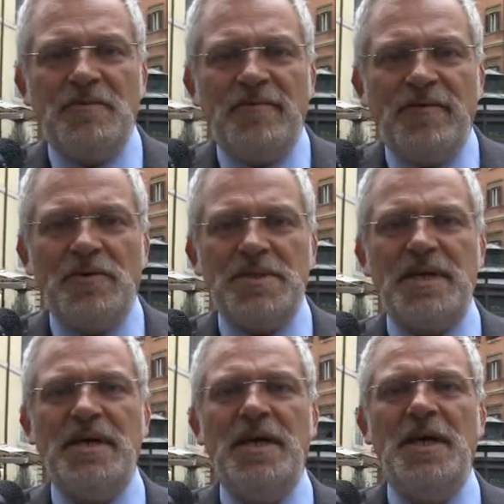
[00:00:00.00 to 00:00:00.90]

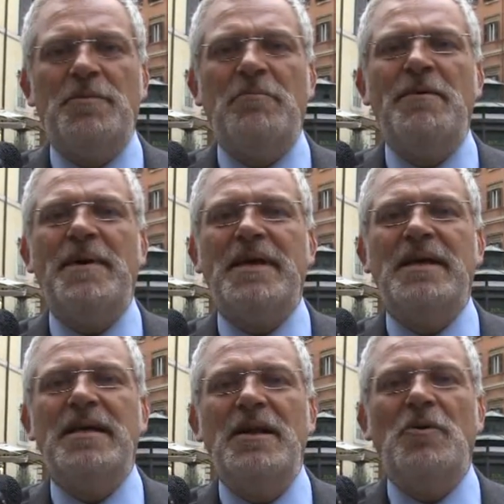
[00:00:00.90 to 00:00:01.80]
forza il problema che
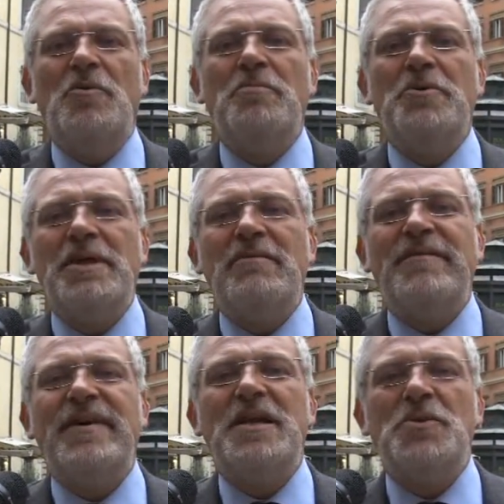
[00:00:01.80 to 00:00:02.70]
Grillo non poteva
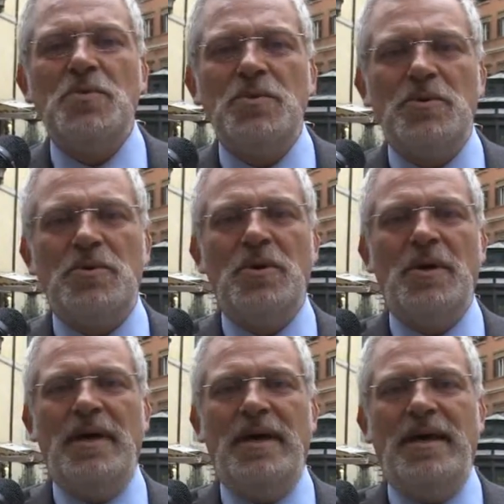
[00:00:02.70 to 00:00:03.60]
fare tutto,
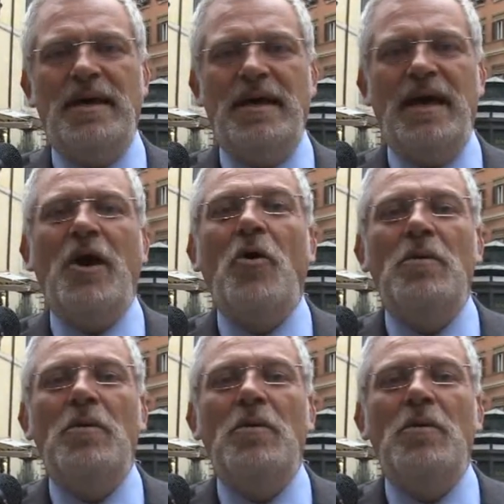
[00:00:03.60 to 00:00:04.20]
eh,